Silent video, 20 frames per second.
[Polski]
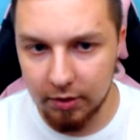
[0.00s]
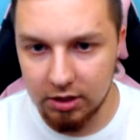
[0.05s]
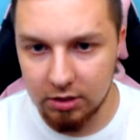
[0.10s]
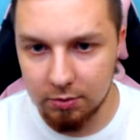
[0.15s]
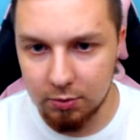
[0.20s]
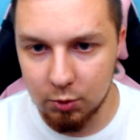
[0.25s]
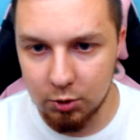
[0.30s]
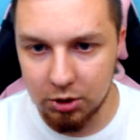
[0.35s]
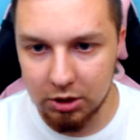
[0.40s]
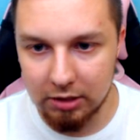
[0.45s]

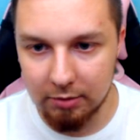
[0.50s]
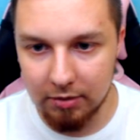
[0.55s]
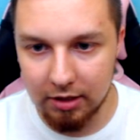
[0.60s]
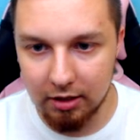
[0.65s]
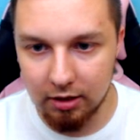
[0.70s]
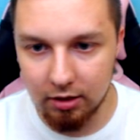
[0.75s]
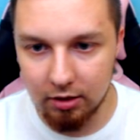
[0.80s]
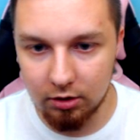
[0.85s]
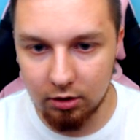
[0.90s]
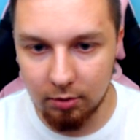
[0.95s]
Będziemy już
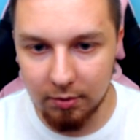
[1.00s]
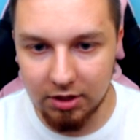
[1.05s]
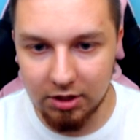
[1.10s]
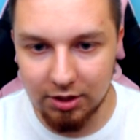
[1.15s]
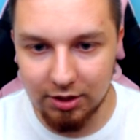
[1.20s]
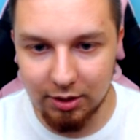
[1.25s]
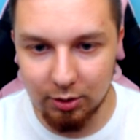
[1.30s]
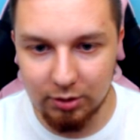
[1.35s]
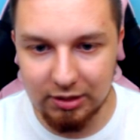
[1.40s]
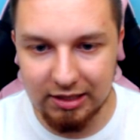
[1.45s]
chyba, to
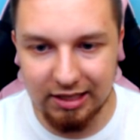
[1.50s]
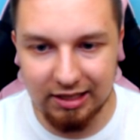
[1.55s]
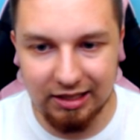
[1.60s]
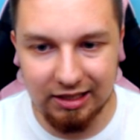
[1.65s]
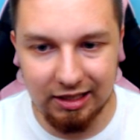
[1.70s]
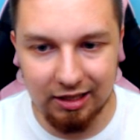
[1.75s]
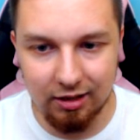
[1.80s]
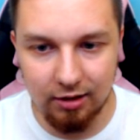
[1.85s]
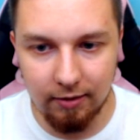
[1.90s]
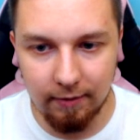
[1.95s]
będzie ta
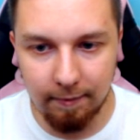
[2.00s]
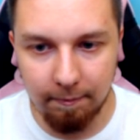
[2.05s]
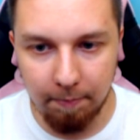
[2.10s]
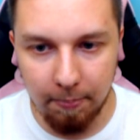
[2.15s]
ostatnia